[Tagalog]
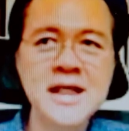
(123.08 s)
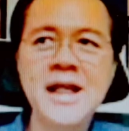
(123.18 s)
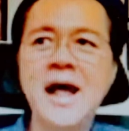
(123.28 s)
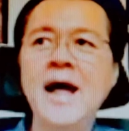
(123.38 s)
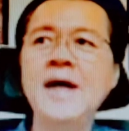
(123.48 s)
ka
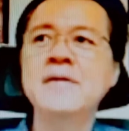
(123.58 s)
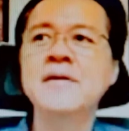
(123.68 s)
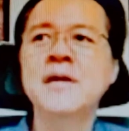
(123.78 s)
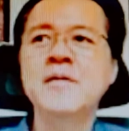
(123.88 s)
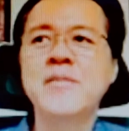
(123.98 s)
na,
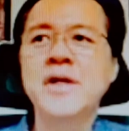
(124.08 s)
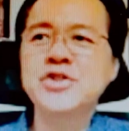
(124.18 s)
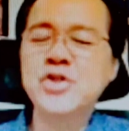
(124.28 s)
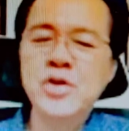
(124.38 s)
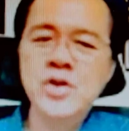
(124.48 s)

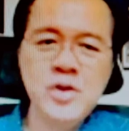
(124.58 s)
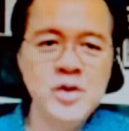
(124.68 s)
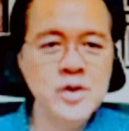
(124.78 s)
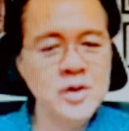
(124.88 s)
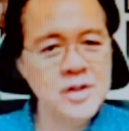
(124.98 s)
medyo
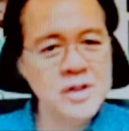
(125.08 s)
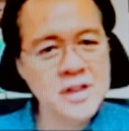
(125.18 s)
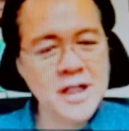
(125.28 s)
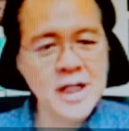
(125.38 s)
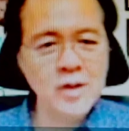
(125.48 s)

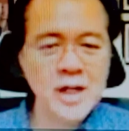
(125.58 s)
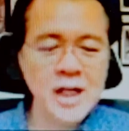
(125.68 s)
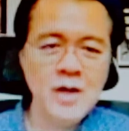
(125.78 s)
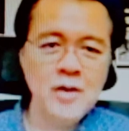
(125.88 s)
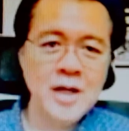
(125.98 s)

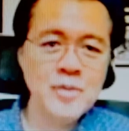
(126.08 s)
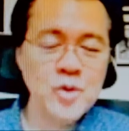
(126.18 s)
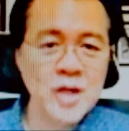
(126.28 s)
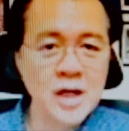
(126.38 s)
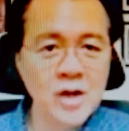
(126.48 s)
galaw-galaw lang
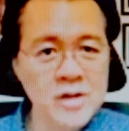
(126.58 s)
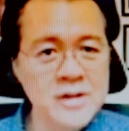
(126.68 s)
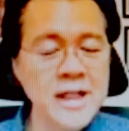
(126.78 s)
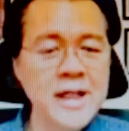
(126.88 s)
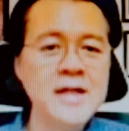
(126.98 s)
muna
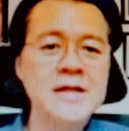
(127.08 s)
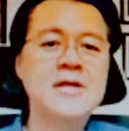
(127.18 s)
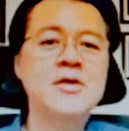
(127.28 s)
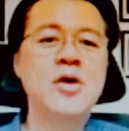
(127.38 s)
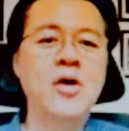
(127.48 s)
konti
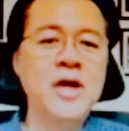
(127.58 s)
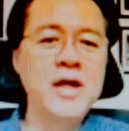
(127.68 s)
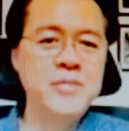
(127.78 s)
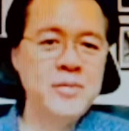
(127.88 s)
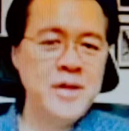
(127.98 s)
kung
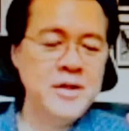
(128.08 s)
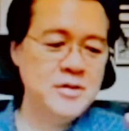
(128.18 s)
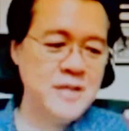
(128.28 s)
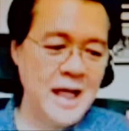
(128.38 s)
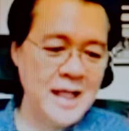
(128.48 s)
okay pa ba
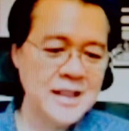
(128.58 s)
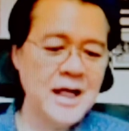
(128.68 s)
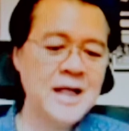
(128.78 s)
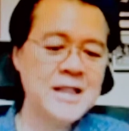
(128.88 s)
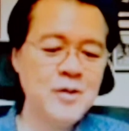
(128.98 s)
yung lahat
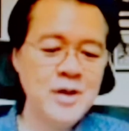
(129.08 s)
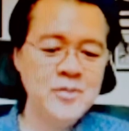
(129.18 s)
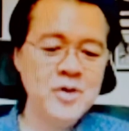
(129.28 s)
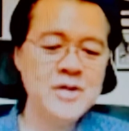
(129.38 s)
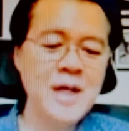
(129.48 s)
ng katawan
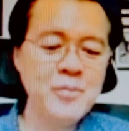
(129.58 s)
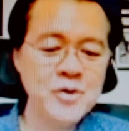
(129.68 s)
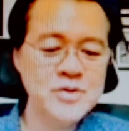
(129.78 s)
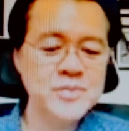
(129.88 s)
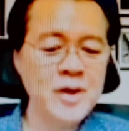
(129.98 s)
mo.
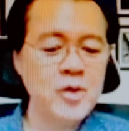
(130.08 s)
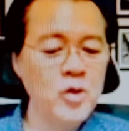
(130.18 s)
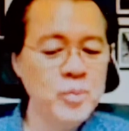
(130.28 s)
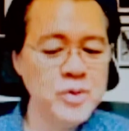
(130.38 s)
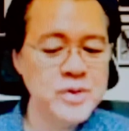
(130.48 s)
Tapos, pag
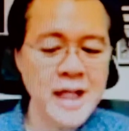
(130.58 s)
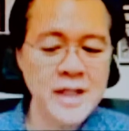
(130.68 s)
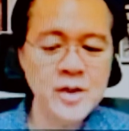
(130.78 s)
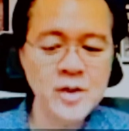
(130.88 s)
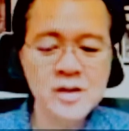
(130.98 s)
upo
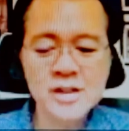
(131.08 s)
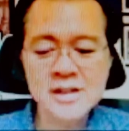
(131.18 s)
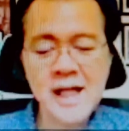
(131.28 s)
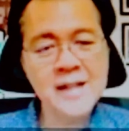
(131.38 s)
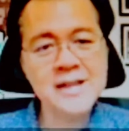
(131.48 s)
tayo,
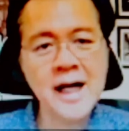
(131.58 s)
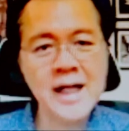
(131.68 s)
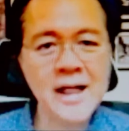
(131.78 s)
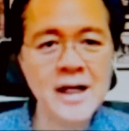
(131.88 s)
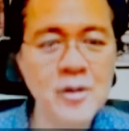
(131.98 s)

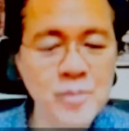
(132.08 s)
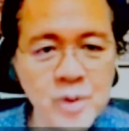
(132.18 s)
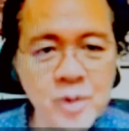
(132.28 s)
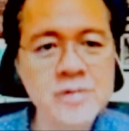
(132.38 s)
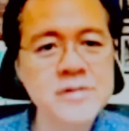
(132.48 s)
dahan-dahan lang ako.